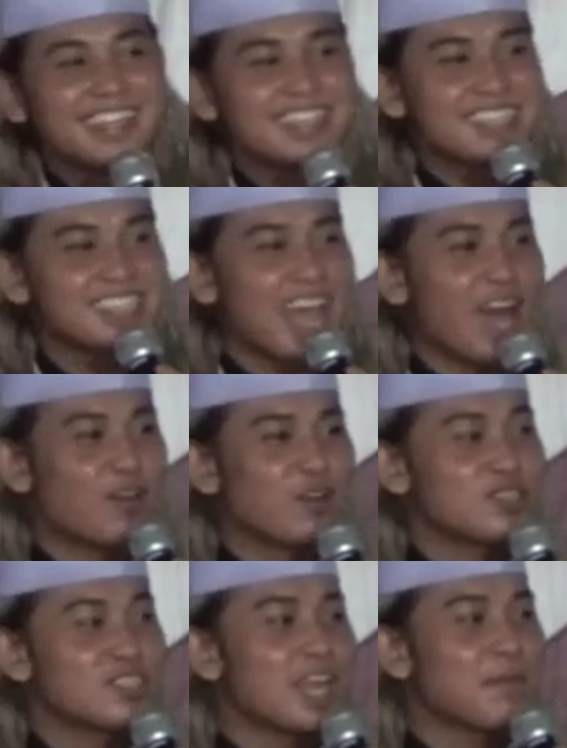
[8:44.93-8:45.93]

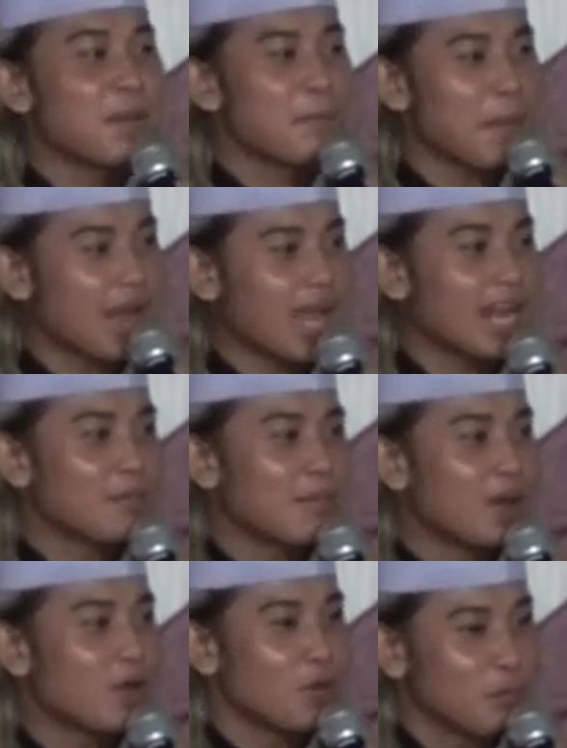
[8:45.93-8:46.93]
Seharusnya pembakal
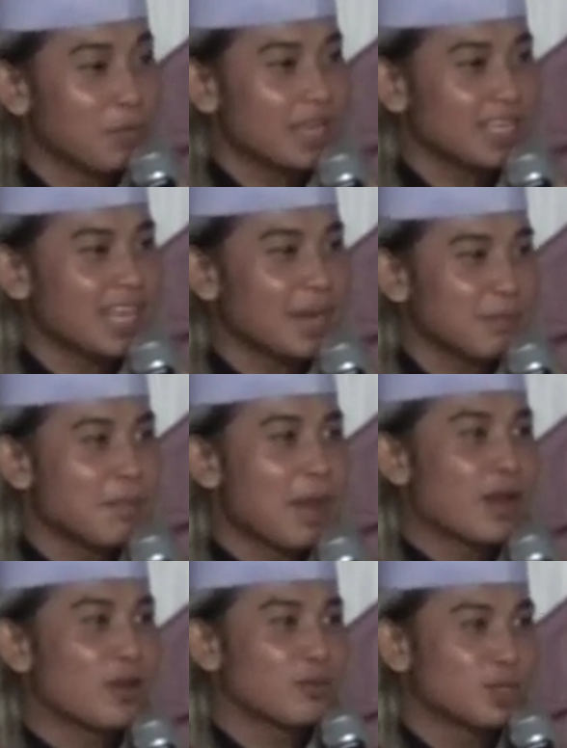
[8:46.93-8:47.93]
baru mic-nya lebih
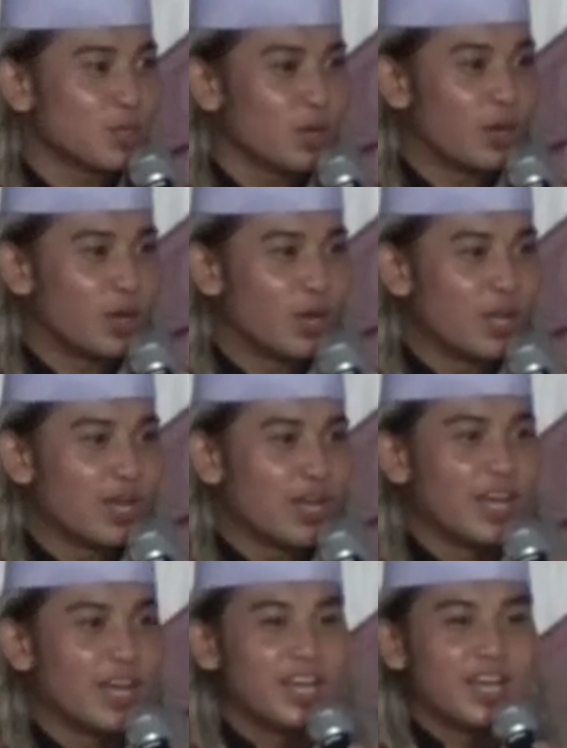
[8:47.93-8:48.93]
baru betul.
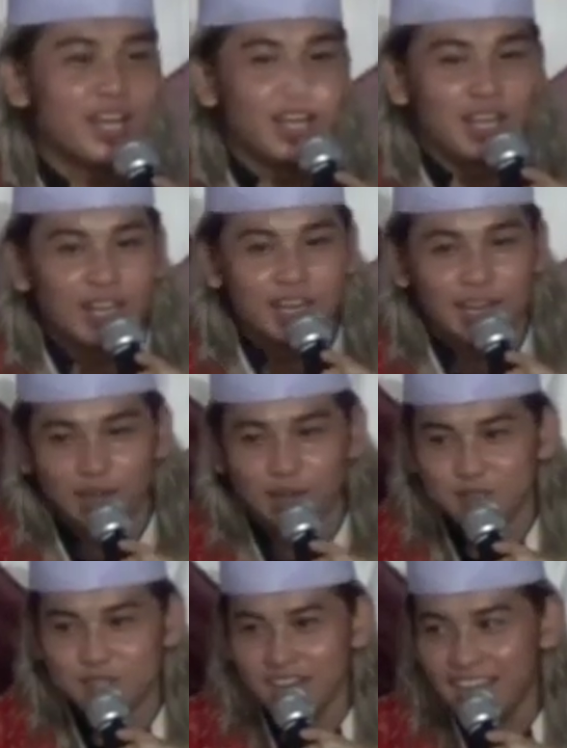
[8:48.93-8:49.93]

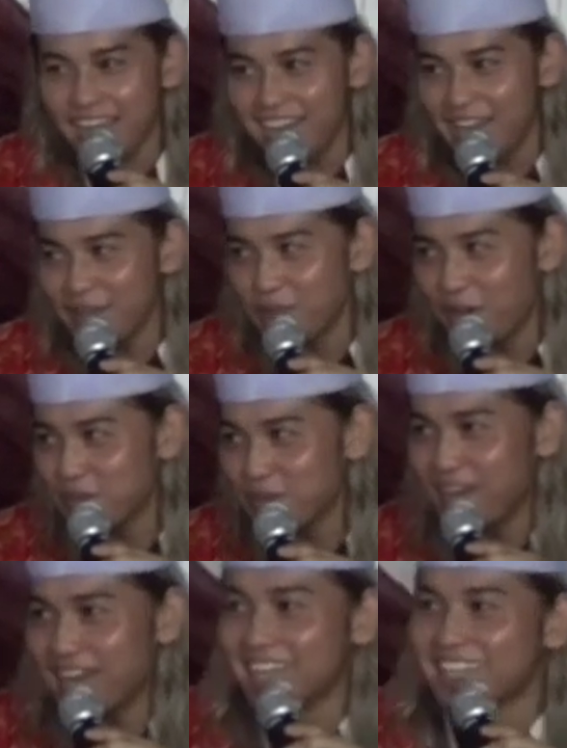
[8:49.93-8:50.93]
Allahumma salli ala
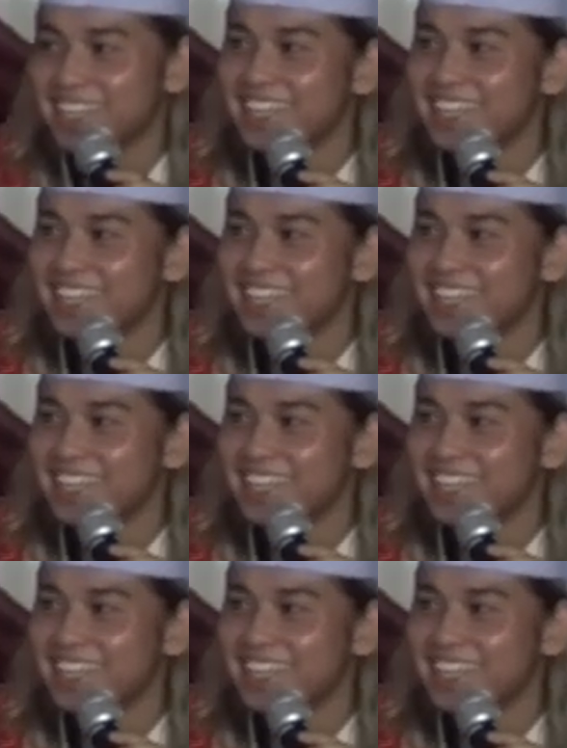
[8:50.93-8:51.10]
Muhammad.